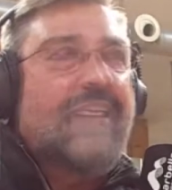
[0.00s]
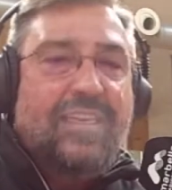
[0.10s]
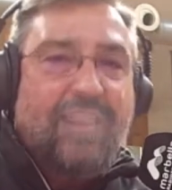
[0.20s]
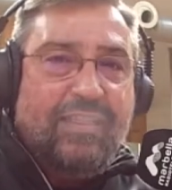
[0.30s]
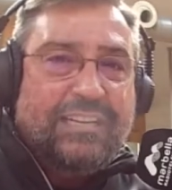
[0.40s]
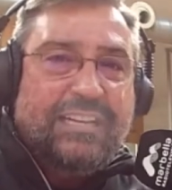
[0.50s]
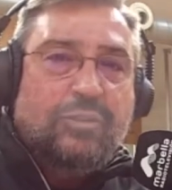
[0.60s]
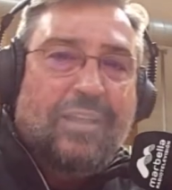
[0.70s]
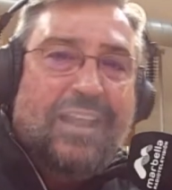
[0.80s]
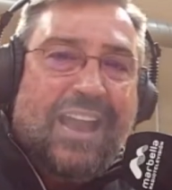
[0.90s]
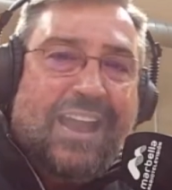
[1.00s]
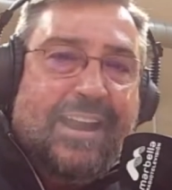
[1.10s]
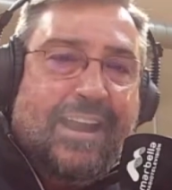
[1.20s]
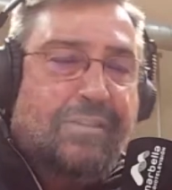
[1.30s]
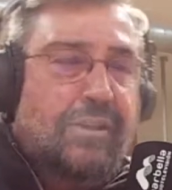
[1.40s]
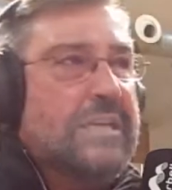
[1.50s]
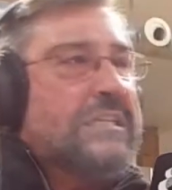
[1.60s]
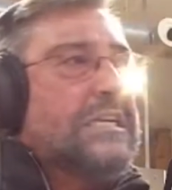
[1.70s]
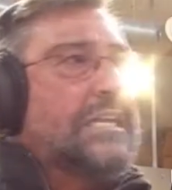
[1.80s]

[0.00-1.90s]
edades y todas las generaciones